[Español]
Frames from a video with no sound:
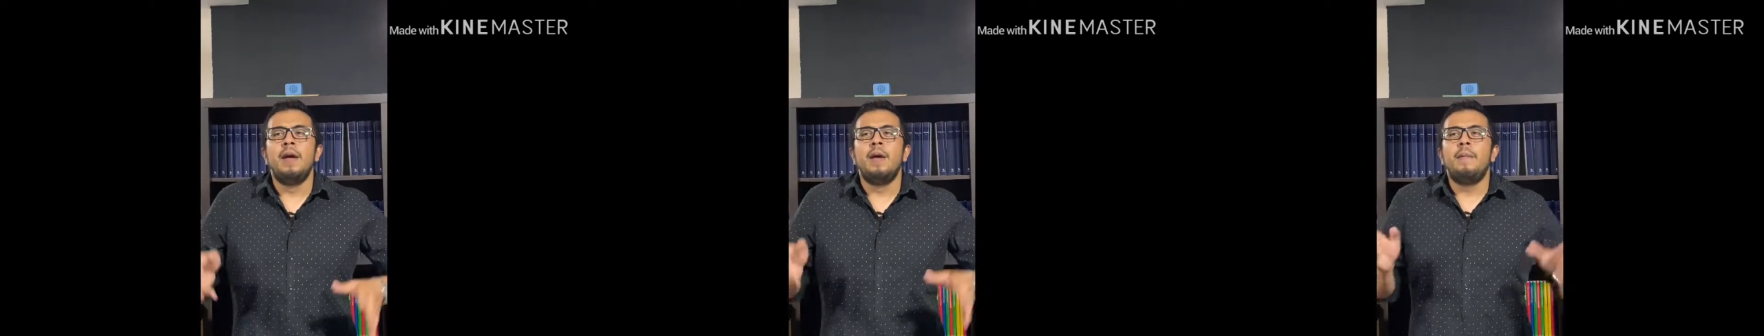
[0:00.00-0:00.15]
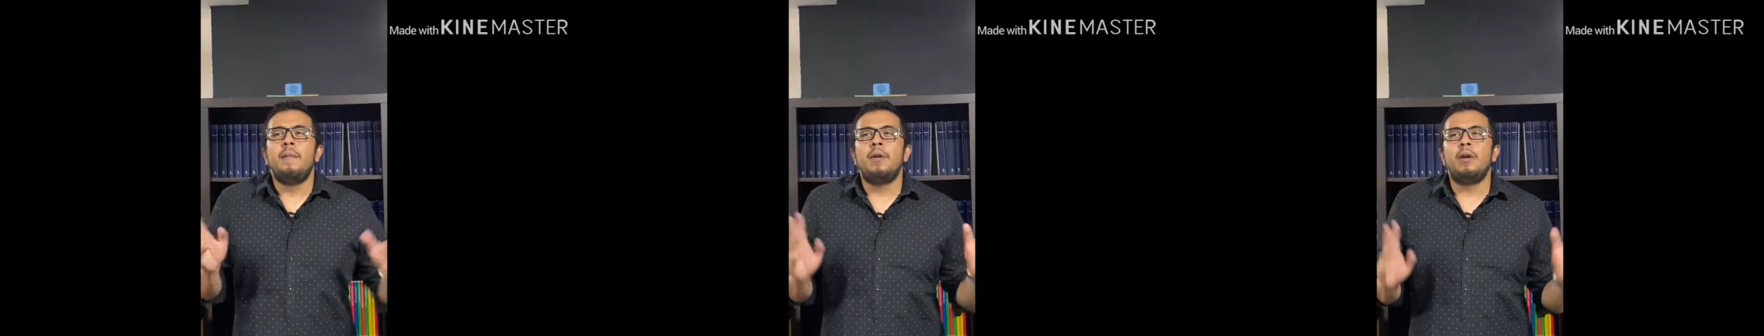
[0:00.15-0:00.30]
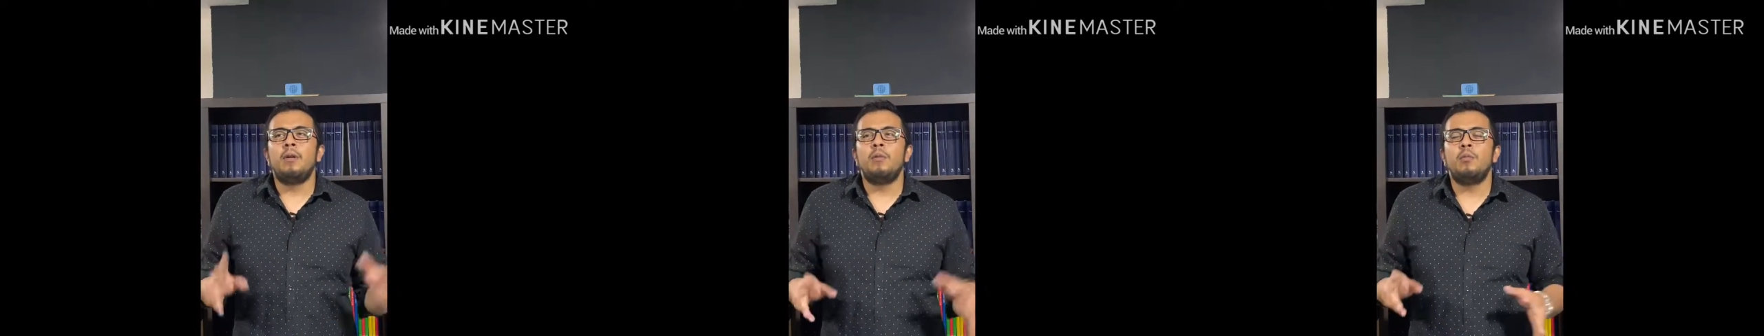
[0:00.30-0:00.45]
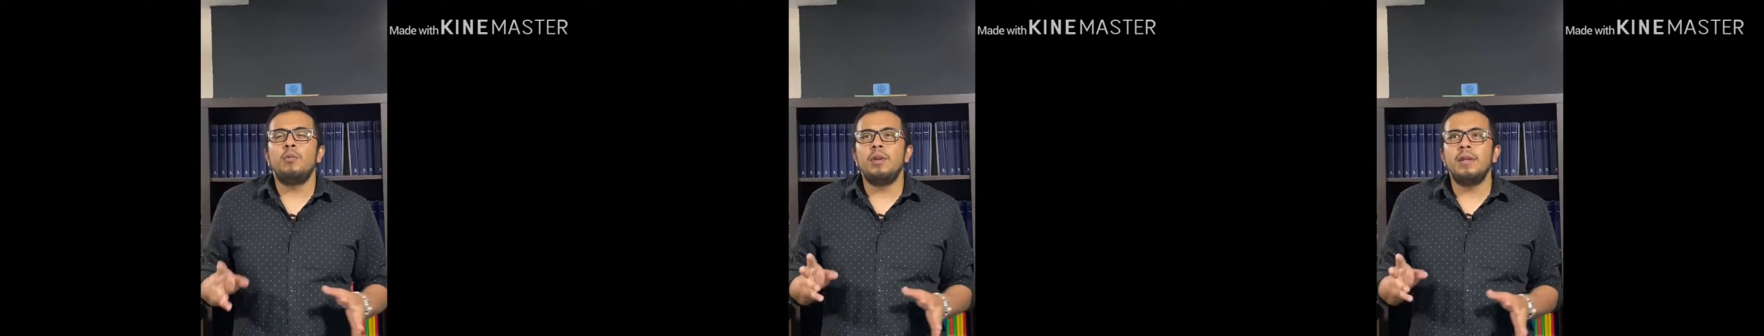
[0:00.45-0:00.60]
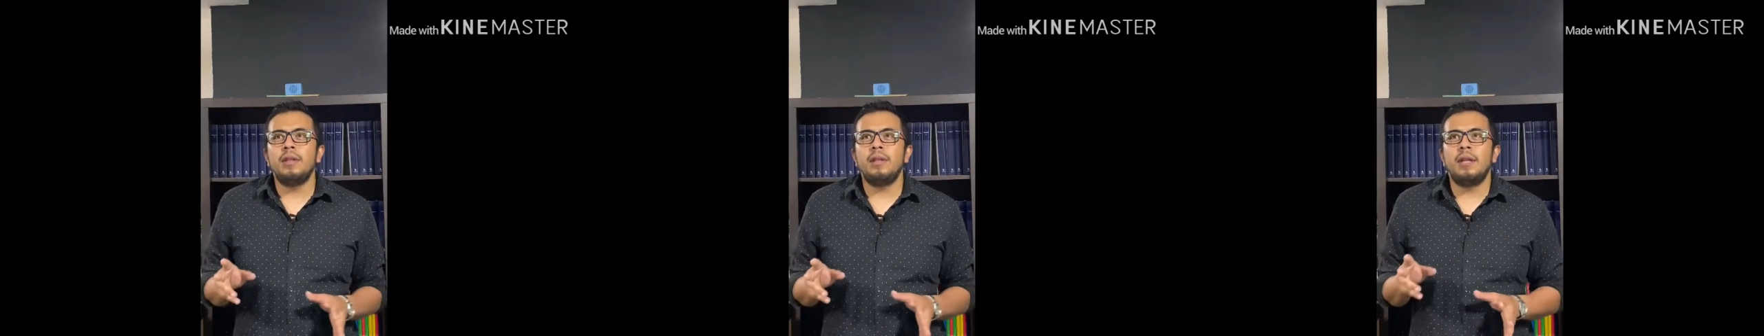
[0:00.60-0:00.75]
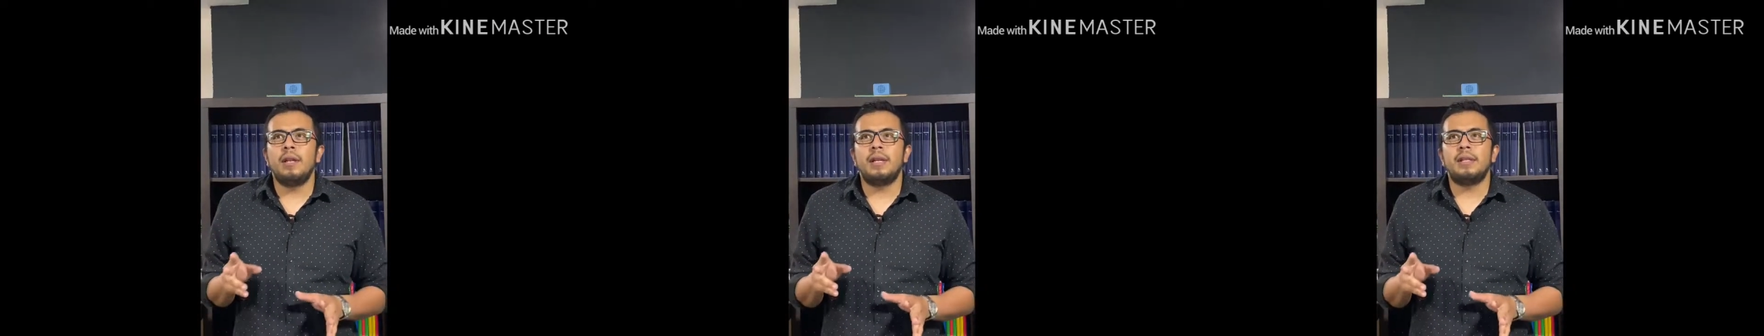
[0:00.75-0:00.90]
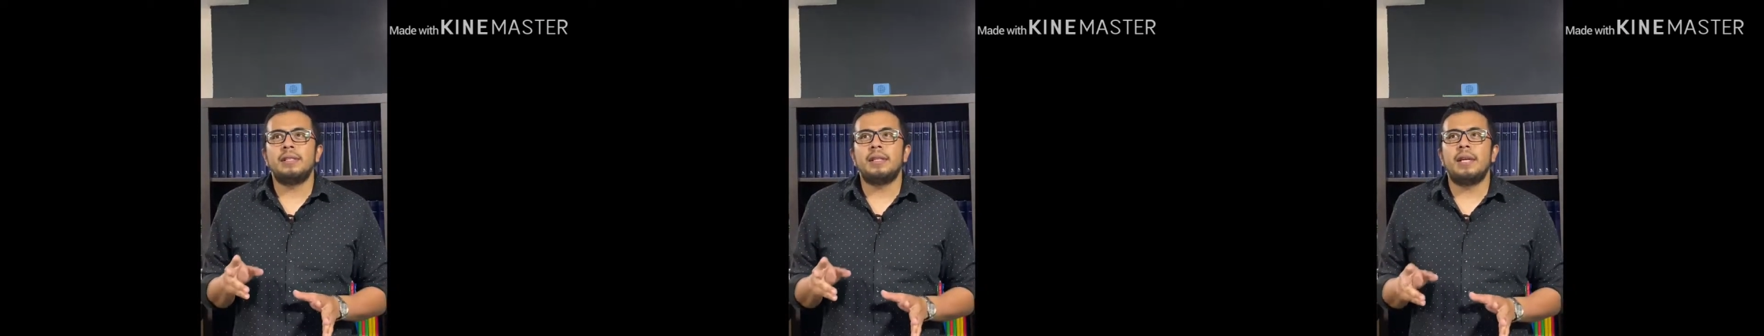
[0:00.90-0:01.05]
Pero es muy
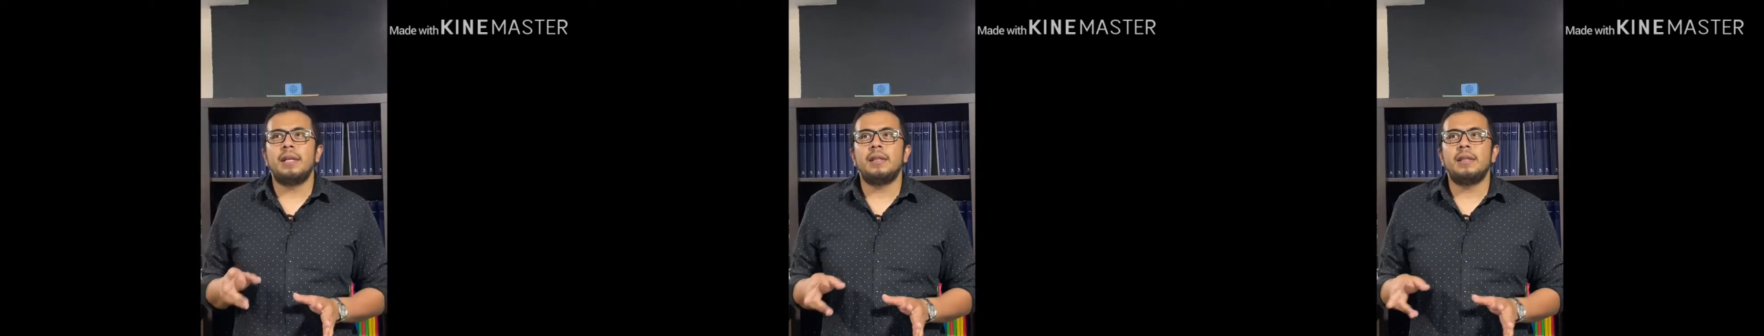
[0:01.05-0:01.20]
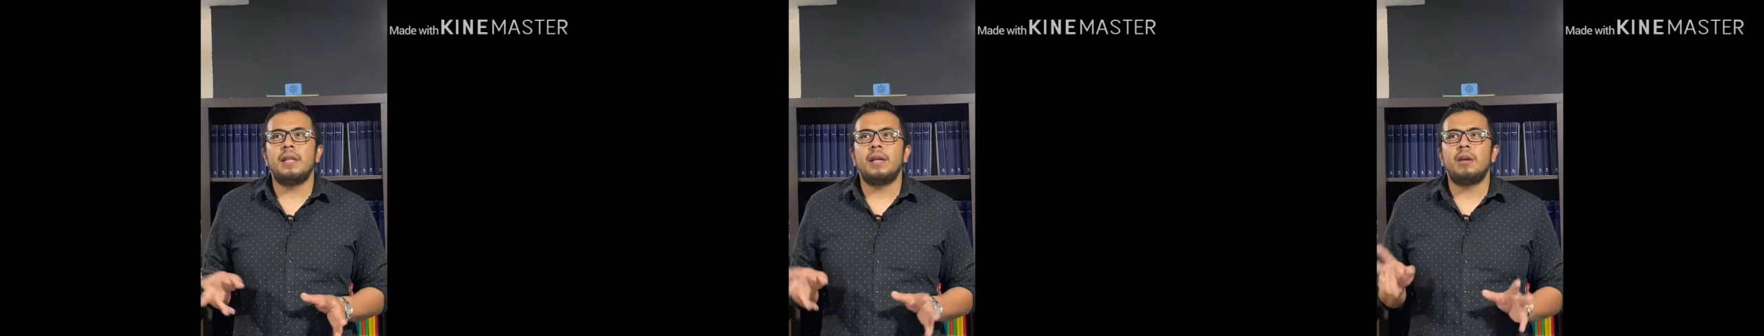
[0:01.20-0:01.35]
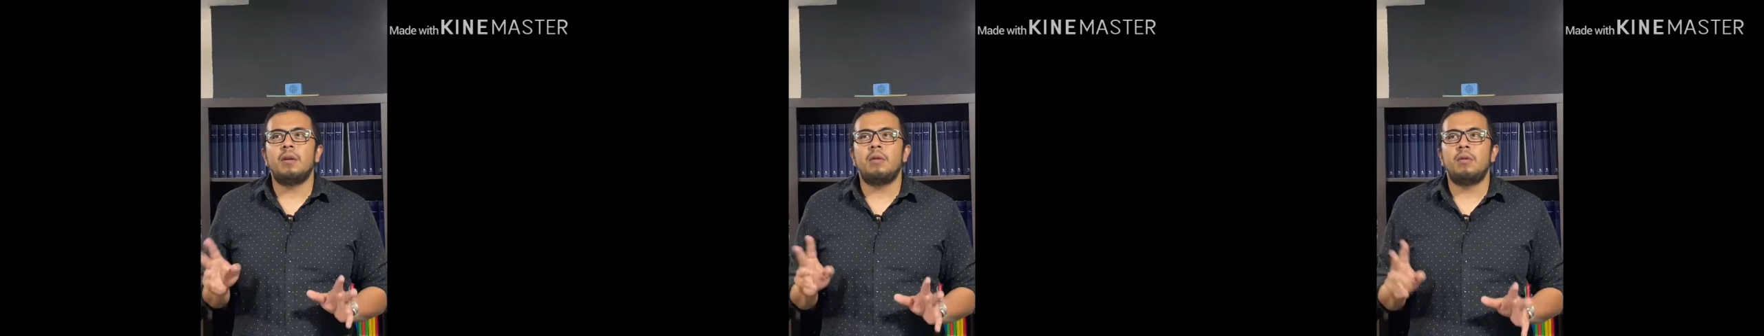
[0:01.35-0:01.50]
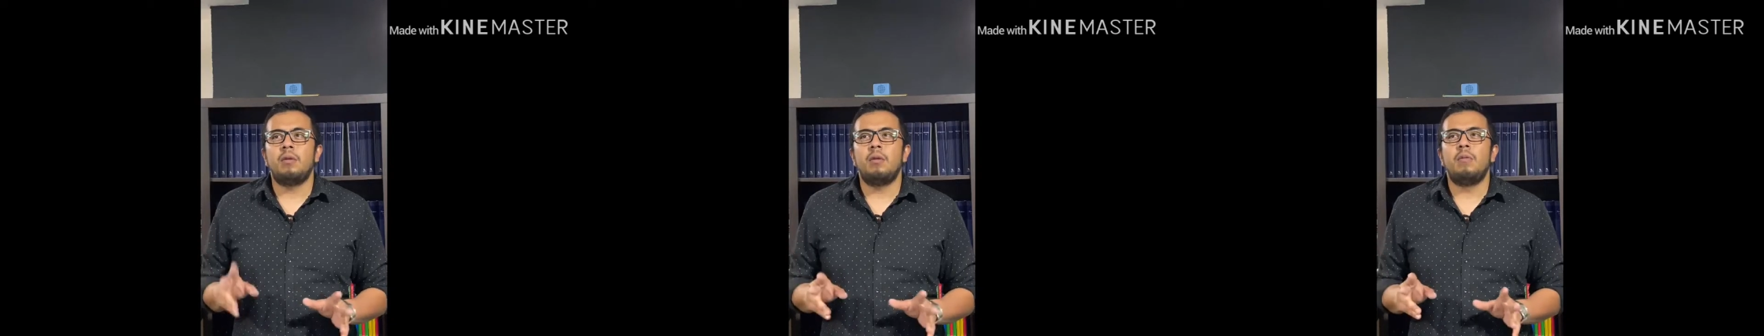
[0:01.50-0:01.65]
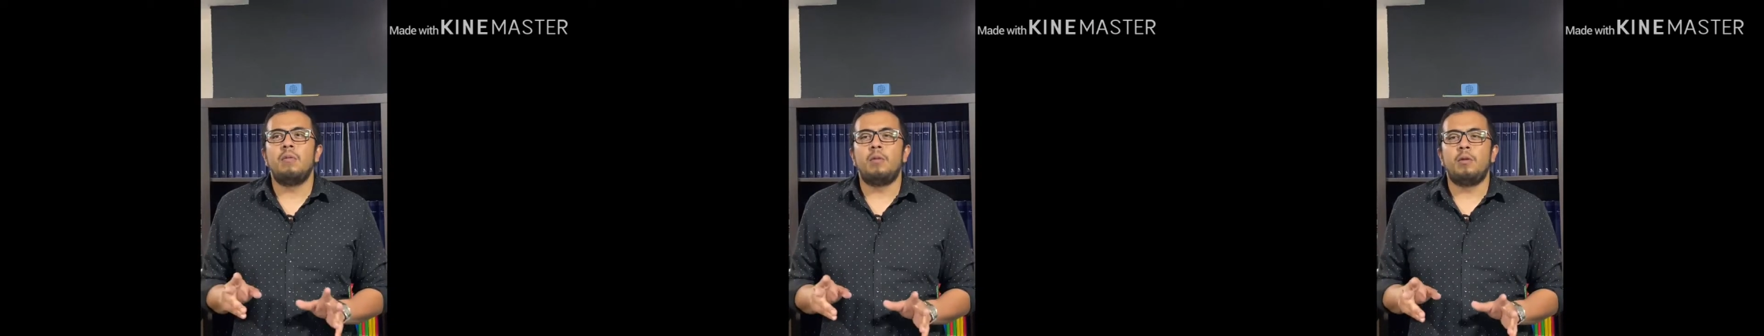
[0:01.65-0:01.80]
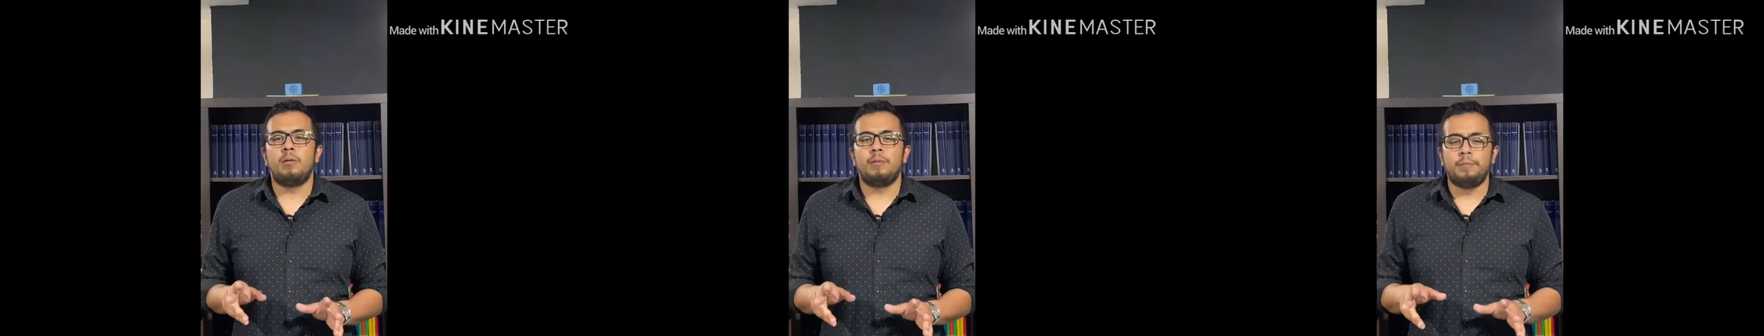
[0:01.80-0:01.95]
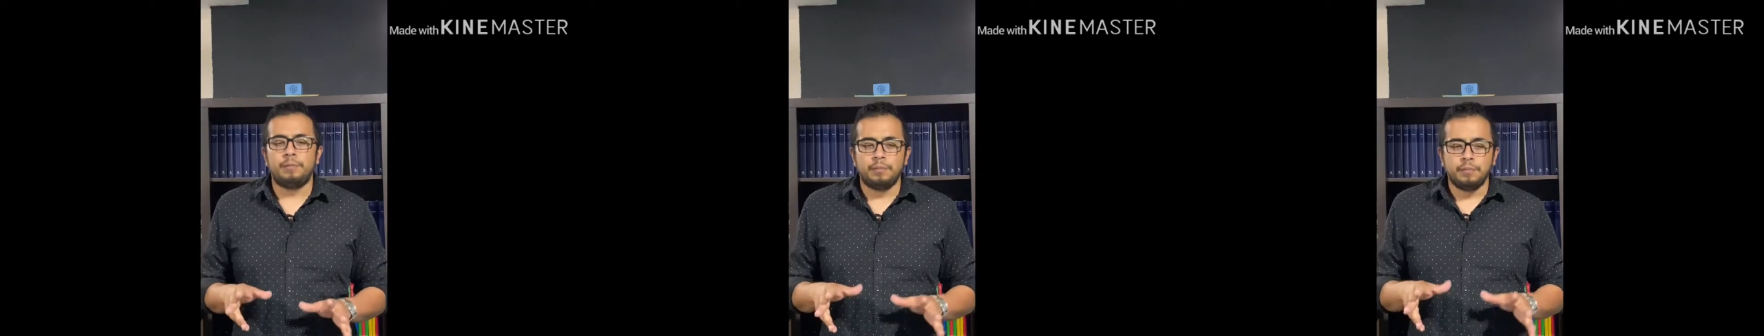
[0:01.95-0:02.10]
interesante
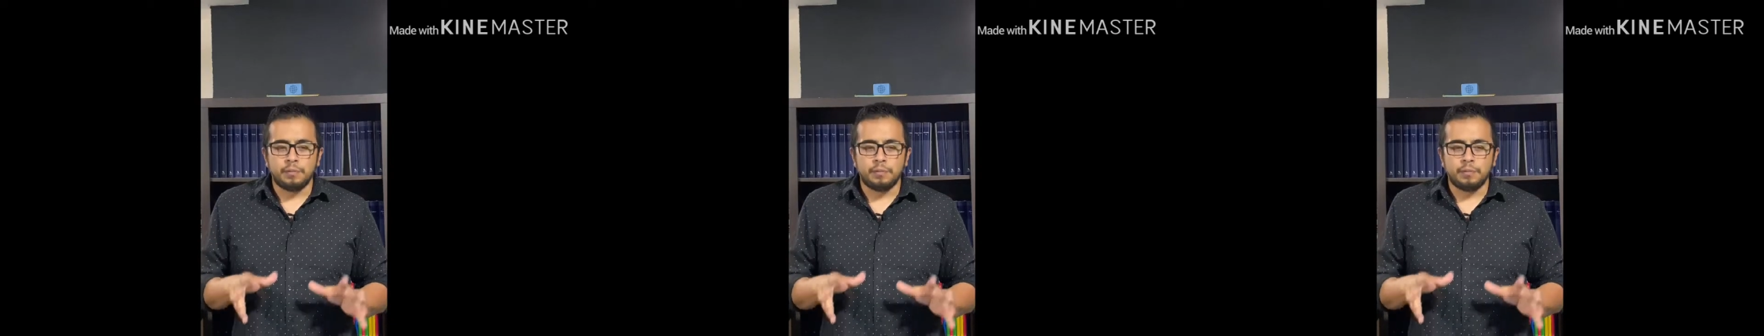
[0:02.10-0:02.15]
cómo